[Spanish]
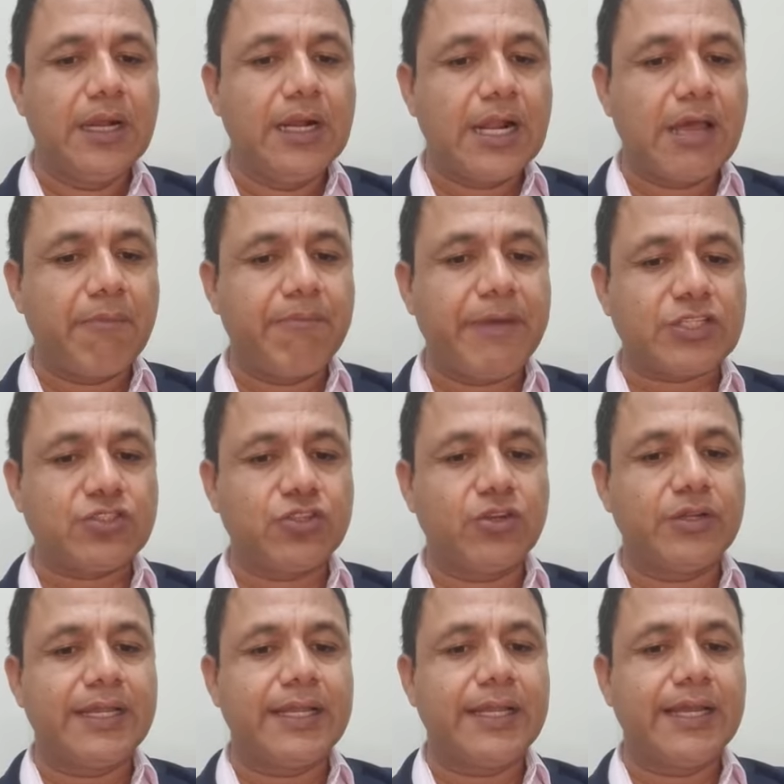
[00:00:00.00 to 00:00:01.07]
La
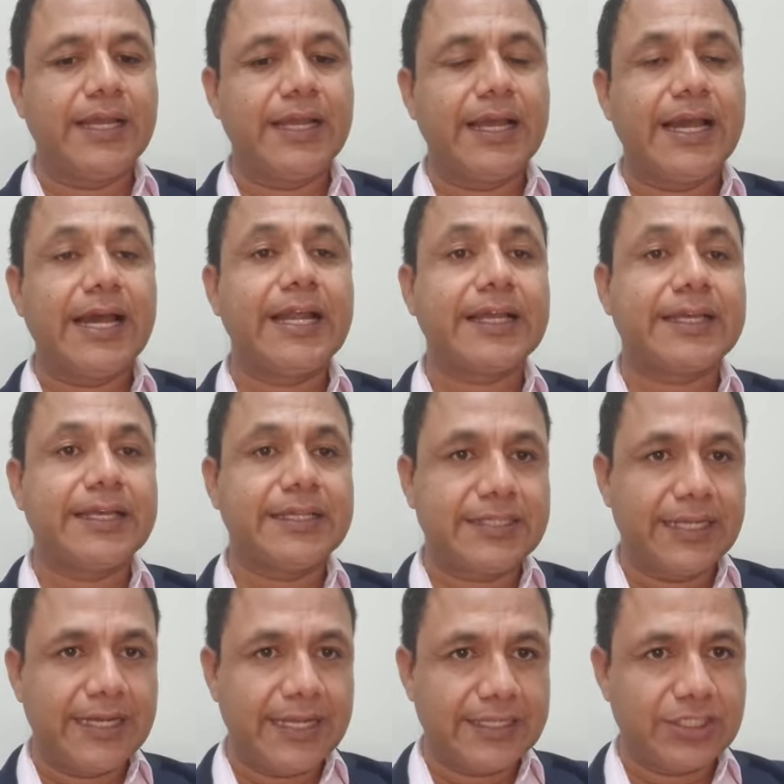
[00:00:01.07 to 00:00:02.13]
persona a la que
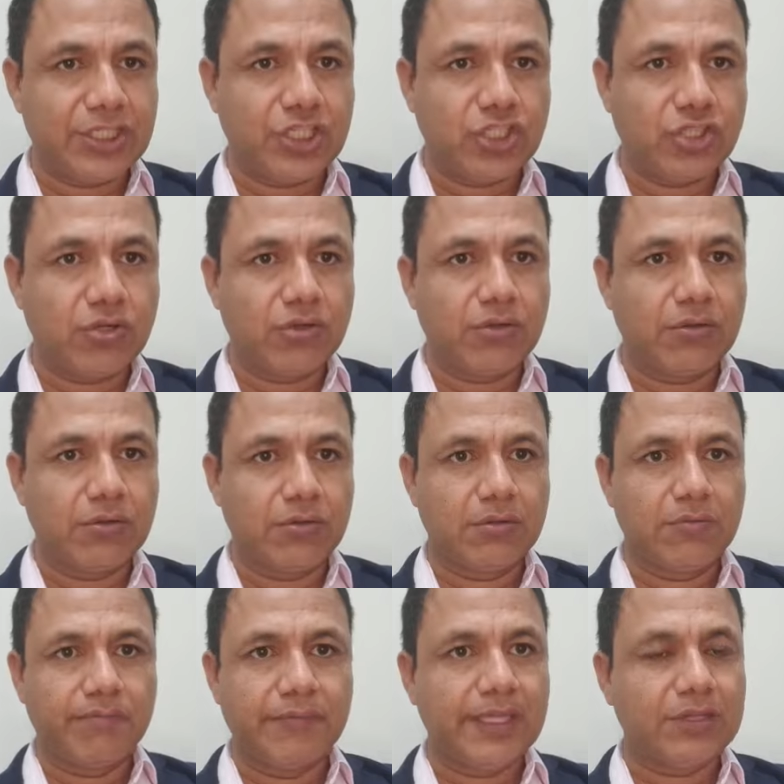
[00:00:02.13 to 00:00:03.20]
se le asignó
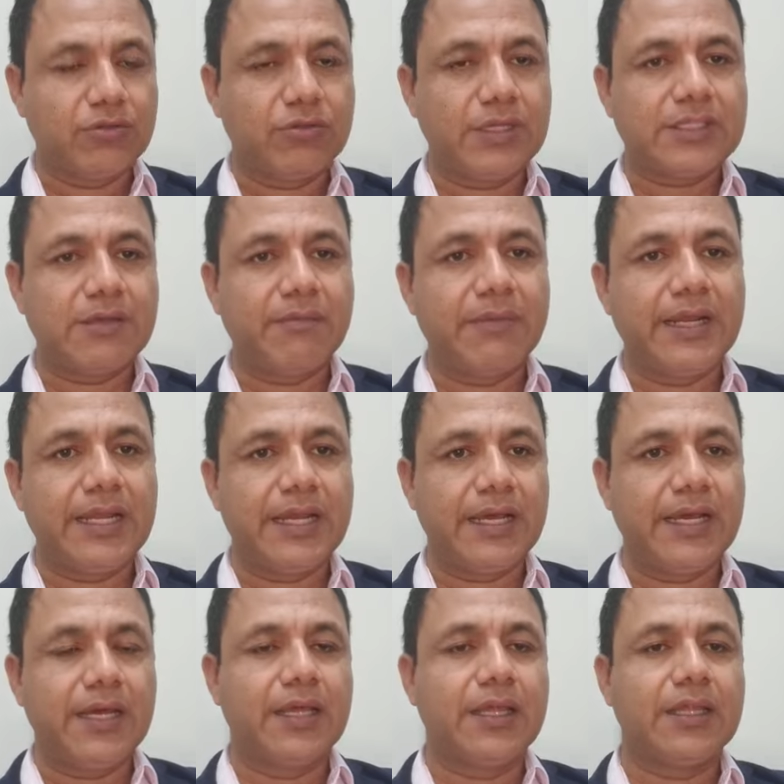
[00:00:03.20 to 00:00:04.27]
mediante una
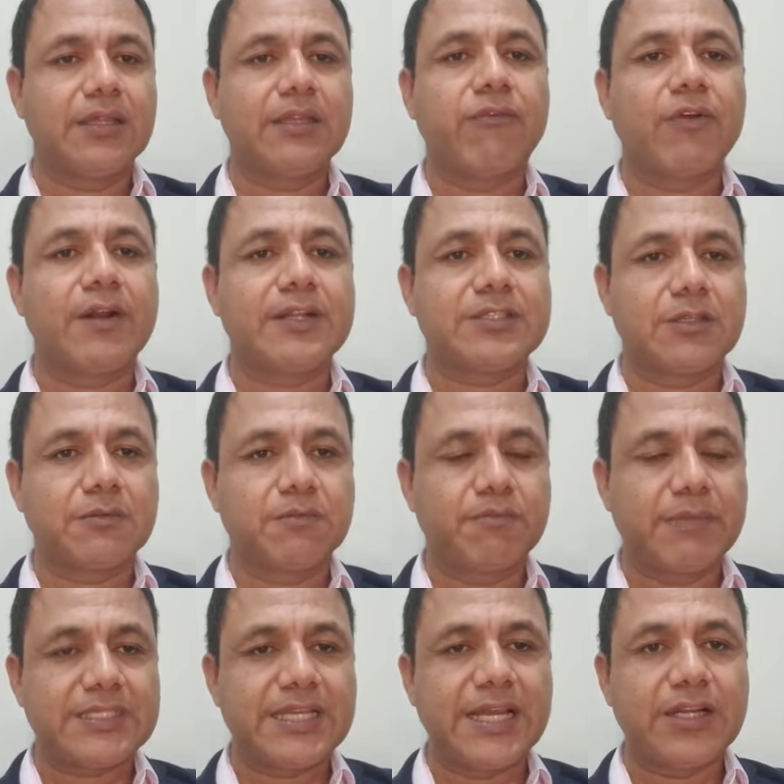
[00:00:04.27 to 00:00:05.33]
asamblea de forales
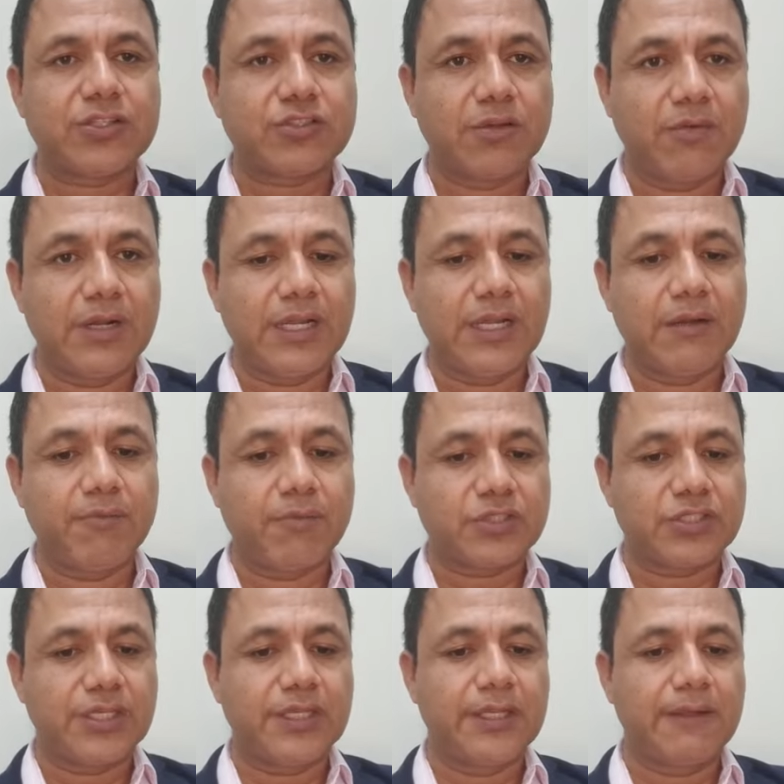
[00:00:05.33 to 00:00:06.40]
especiales como la del
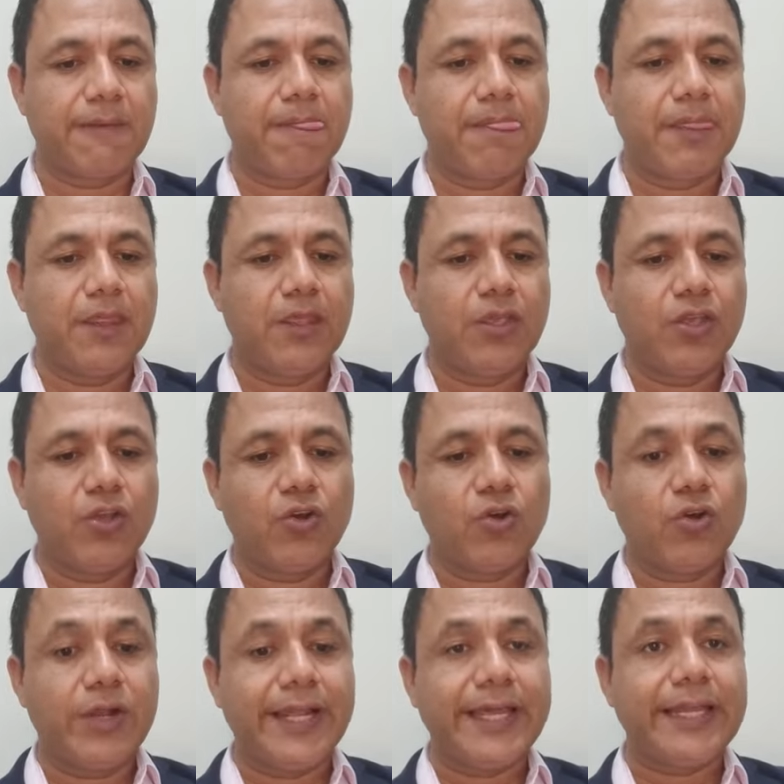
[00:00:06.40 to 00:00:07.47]
procede
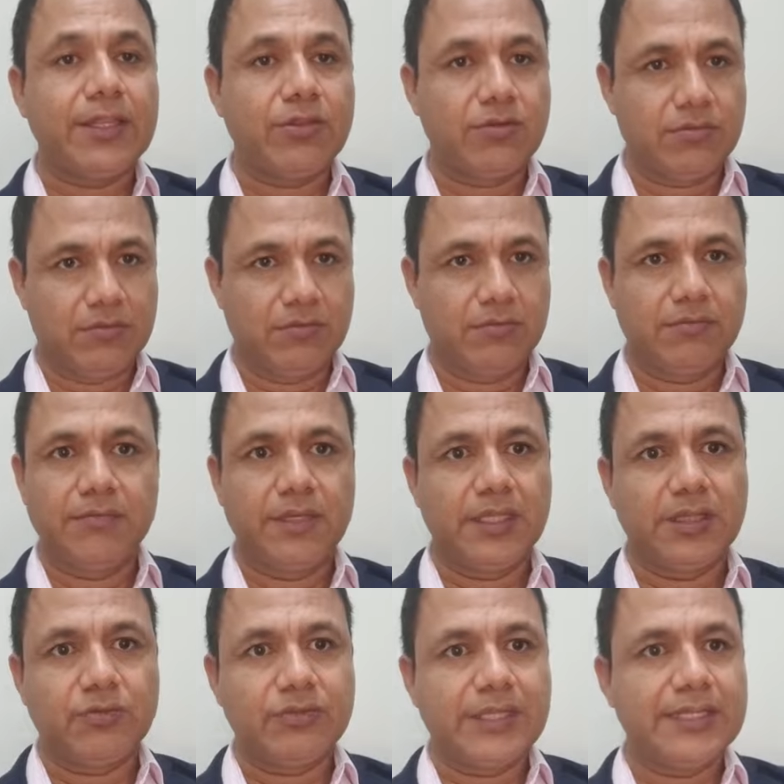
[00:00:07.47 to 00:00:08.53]
o la heredó
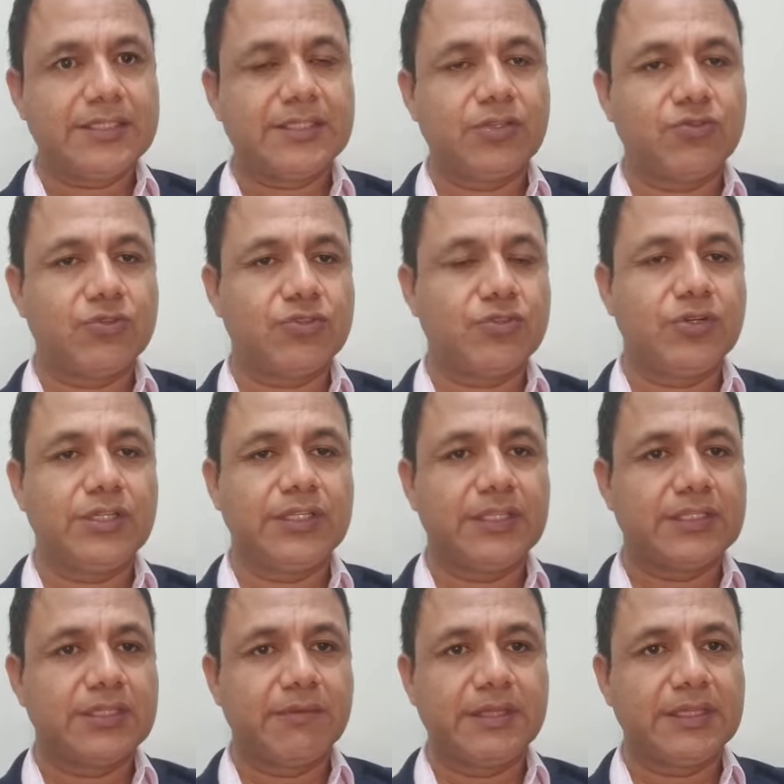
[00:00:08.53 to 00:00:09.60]
mediante una lista de sucesión y
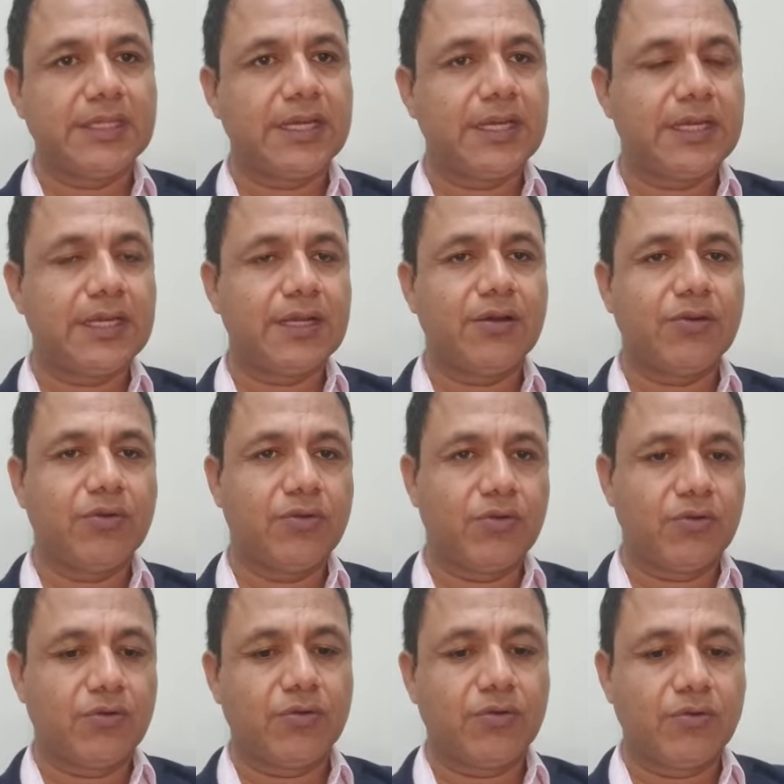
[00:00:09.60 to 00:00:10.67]
testamentaria
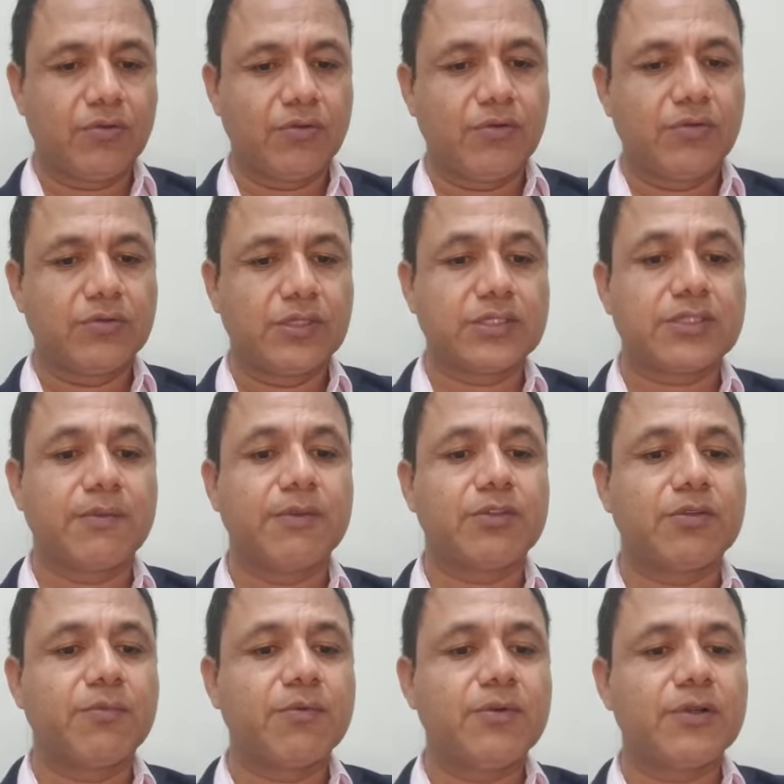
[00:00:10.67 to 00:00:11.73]
o
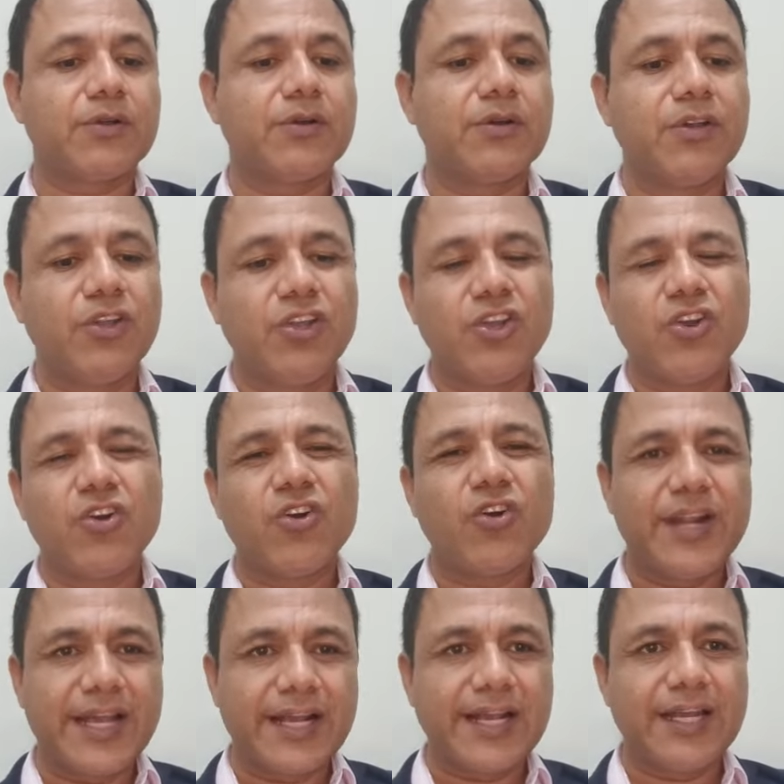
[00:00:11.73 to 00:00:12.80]
testamento público o
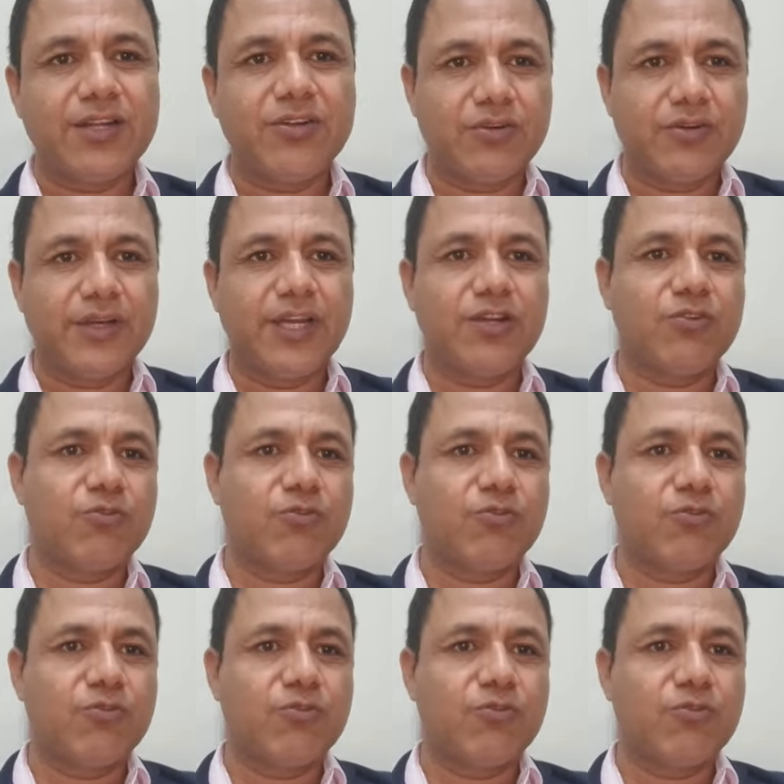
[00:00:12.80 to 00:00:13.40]
la ganó en